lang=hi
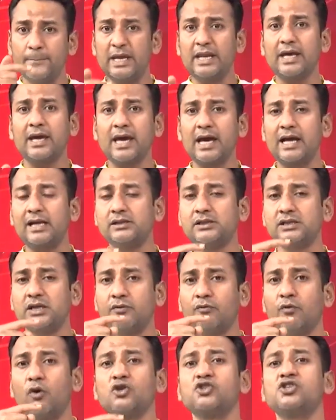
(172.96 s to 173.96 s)
मेरे ख्याल
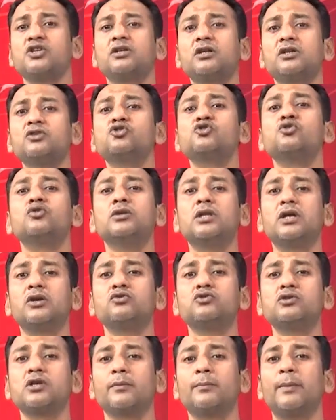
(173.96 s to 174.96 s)
से वॉशिंगटन सुंदर
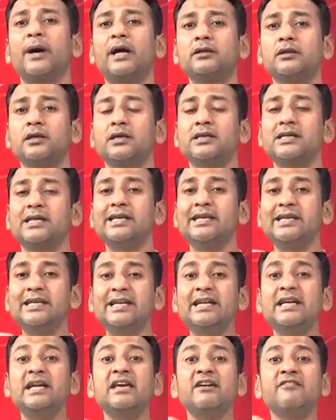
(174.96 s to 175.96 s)
उसके बाद
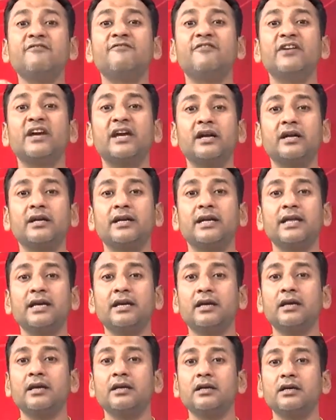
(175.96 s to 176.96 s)
लीडिंग विकेट
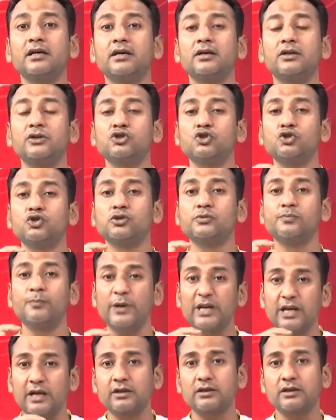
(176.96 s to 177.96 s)
टेकिंग जो
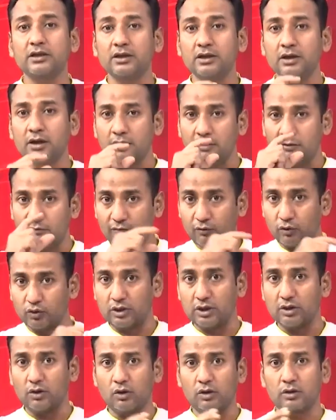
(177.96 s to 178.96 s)
स्पिनर थे वो
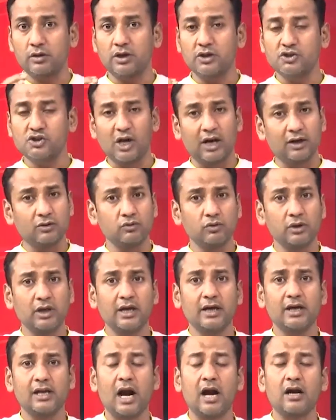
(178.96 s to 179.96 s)
थे और शार्दुल
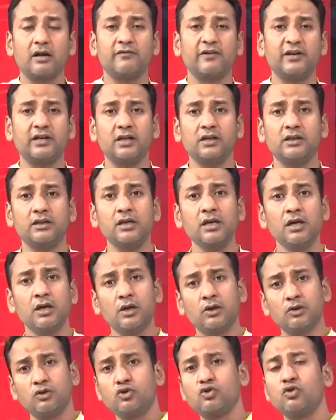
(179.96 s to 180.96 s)
की अगर आठ विकटें थी
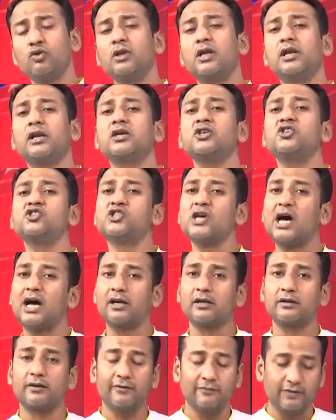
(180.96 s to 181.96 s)
तो सुंदर की
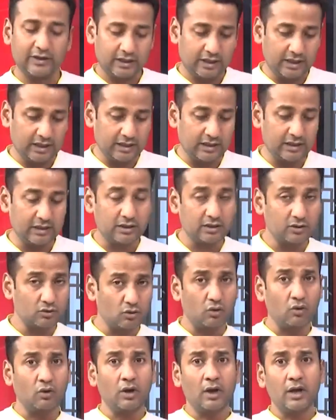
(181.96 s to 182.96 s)
चार विकटें ही थी
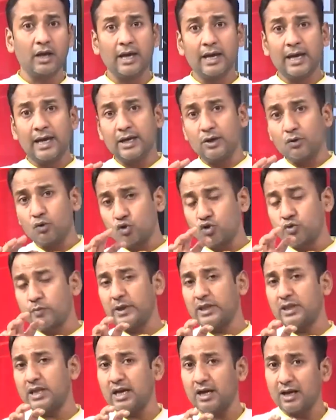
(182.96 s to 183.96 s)
तो
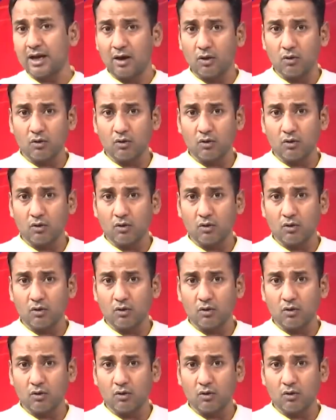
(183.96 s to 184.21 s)
उसमें देखना